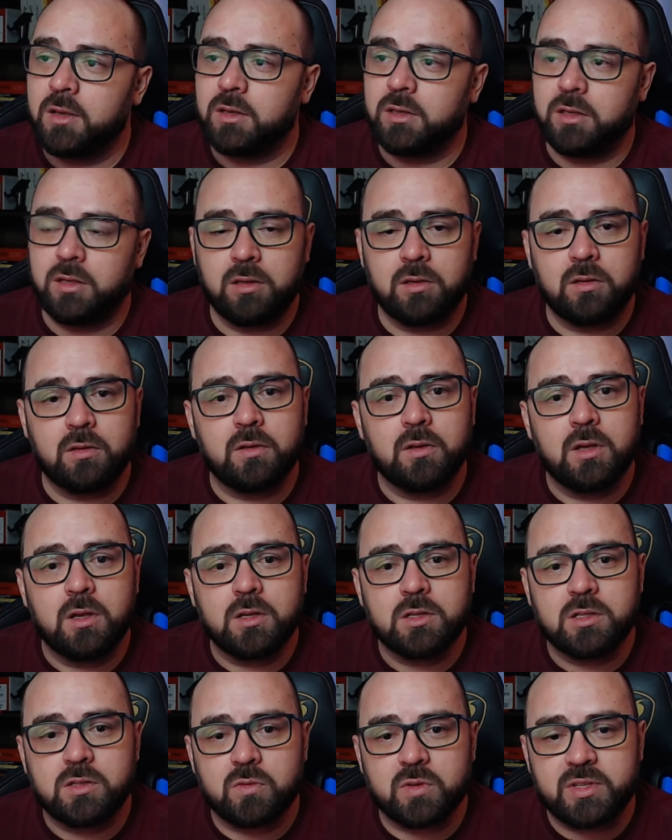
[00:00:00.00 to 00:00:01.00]
E
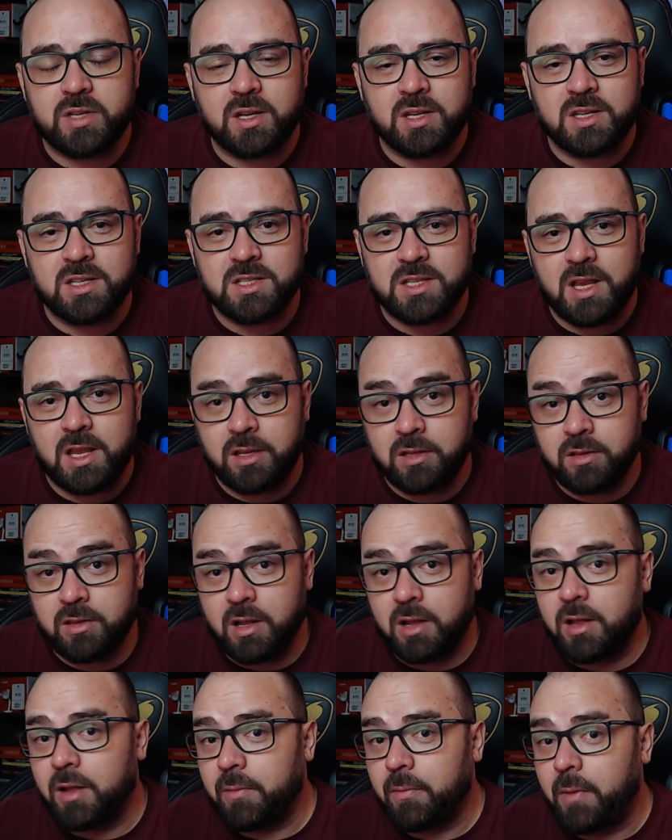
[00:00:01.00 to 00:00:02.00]
se você quiser
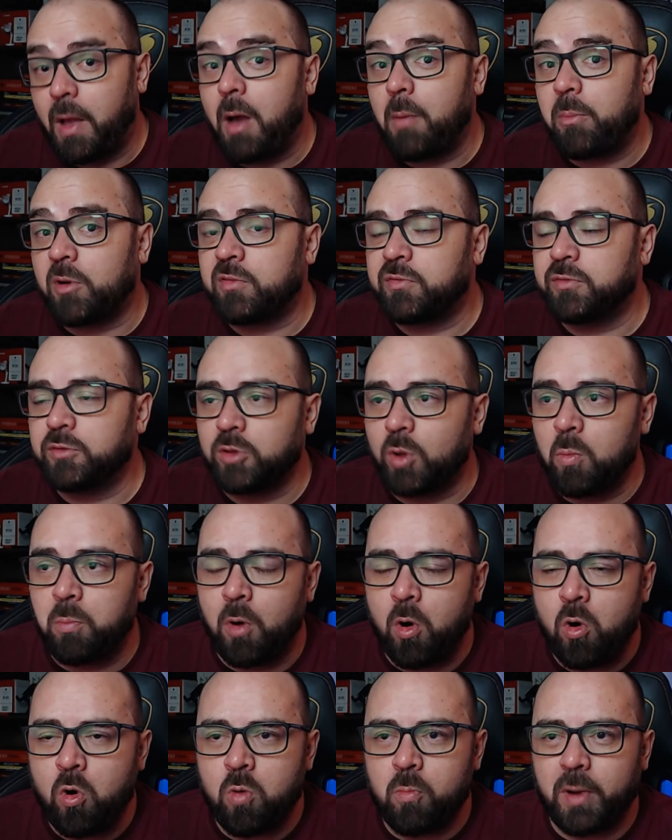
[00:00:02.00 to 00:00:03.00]
ainda aprofundar um
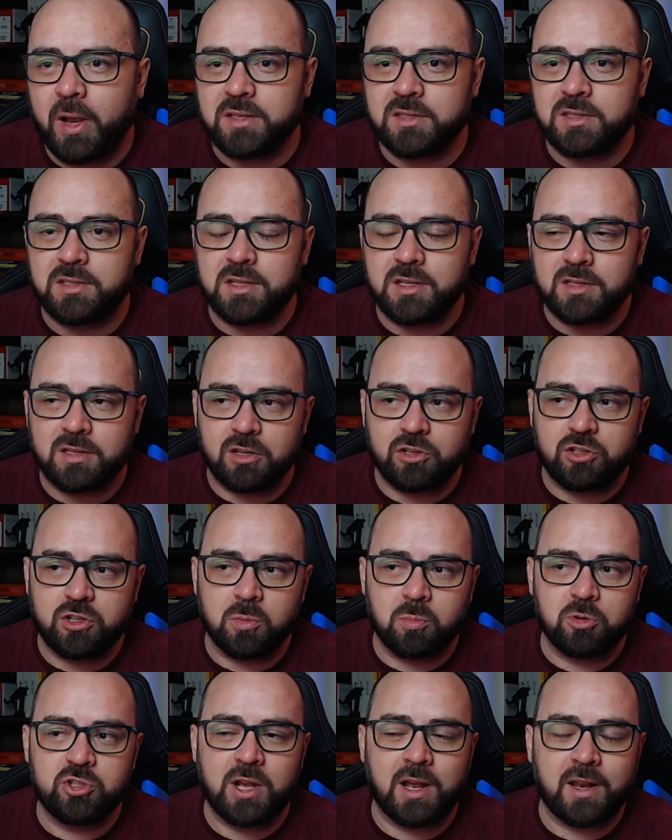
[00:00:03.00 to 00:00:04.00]
pouco mais nesse
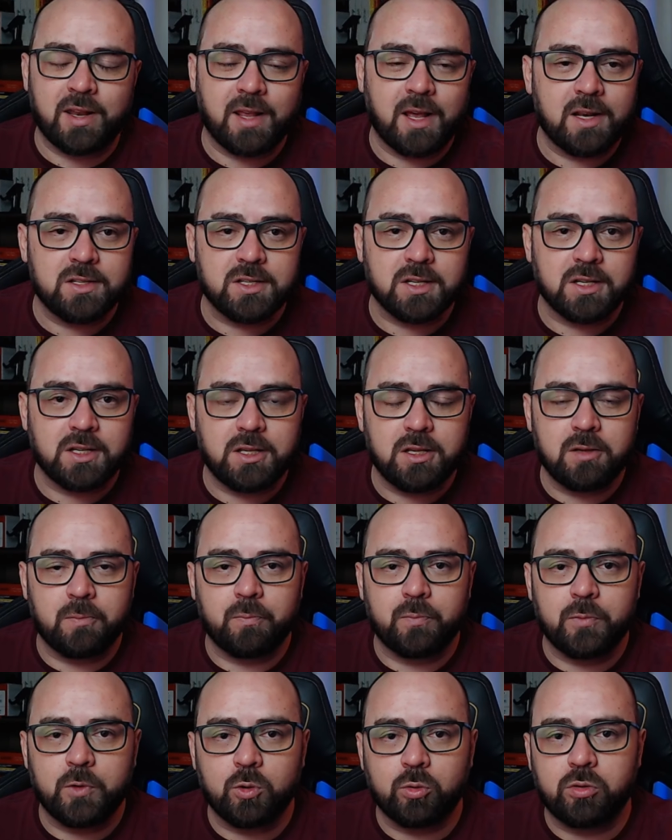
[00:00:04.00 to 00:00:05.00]
tipo de análise aqui,
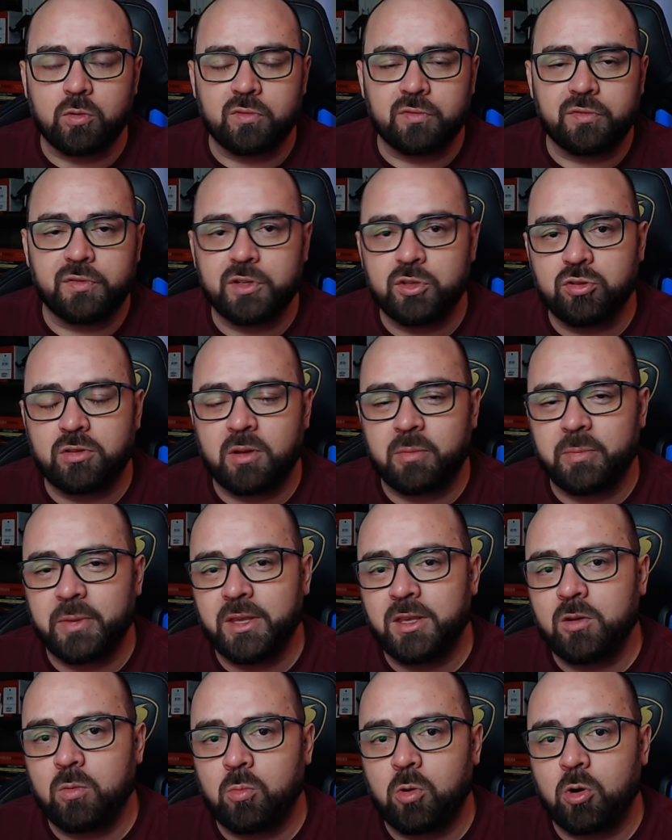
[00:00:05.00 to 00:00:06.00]
eu tenho um vídeo também
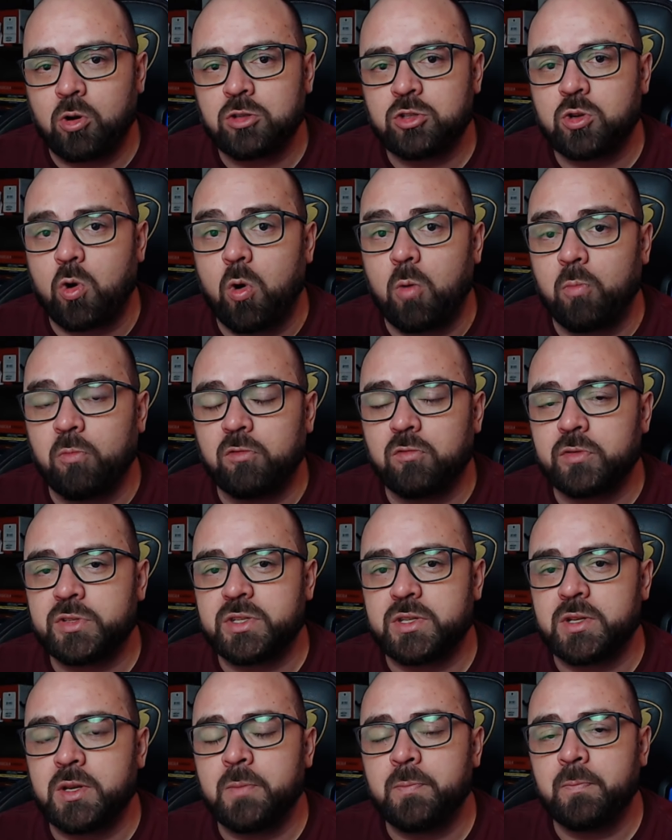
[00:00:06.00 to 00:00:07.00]
que eu mostro como
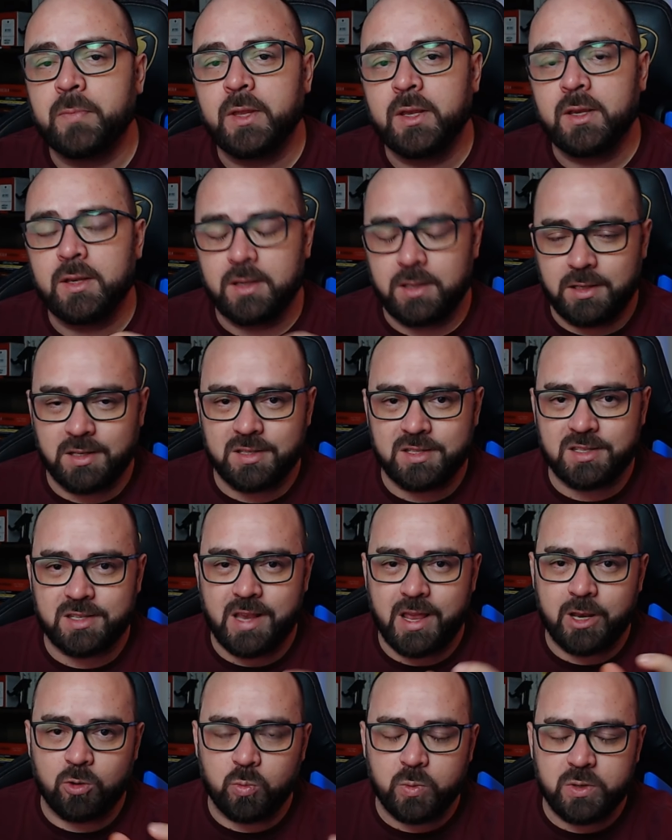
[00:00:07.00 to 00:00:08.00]
você
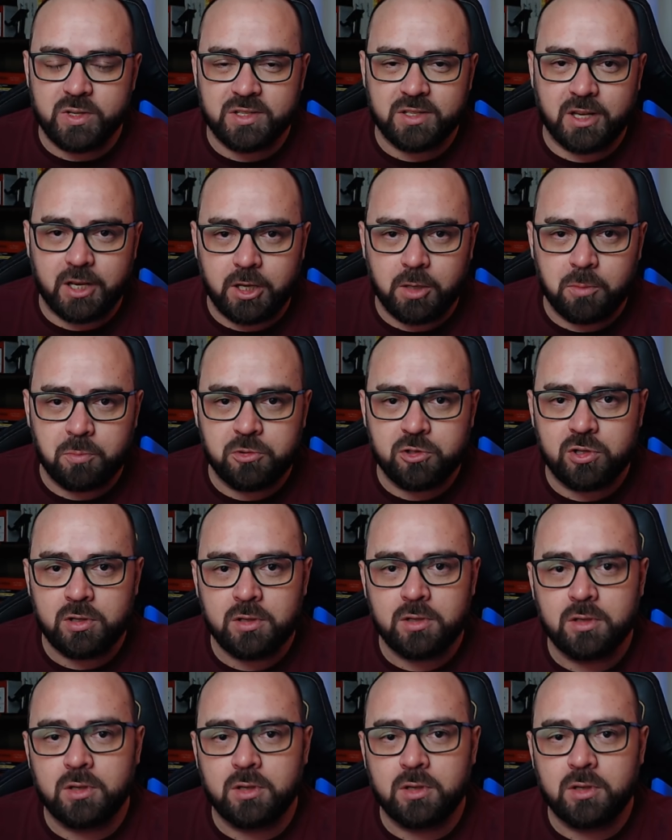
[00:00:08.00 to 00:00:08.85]
insere um script